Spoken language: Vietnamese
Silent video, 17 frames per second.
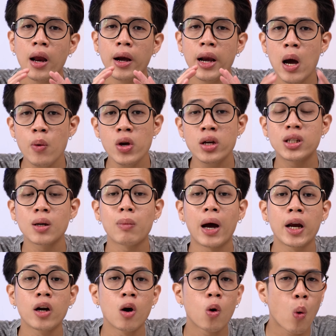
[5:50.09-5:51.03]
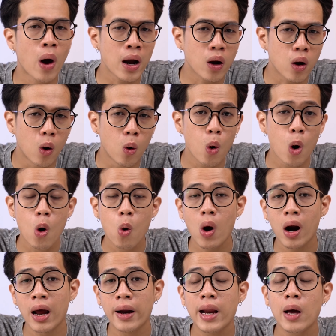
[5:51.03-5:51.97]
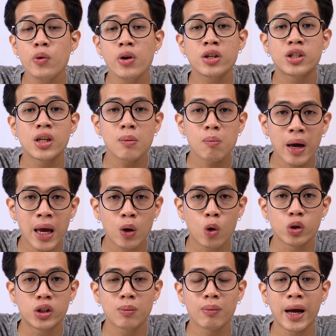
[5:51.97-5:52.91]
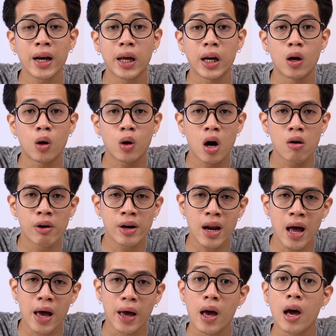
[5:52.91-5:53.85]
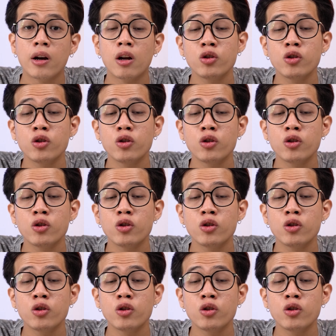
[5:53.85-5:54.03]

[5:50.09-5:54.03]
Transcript: Nếu như chiếc máy nó quá cũ hoặc là nếu như chiếc men của chiếc máy này nó có vấn đề,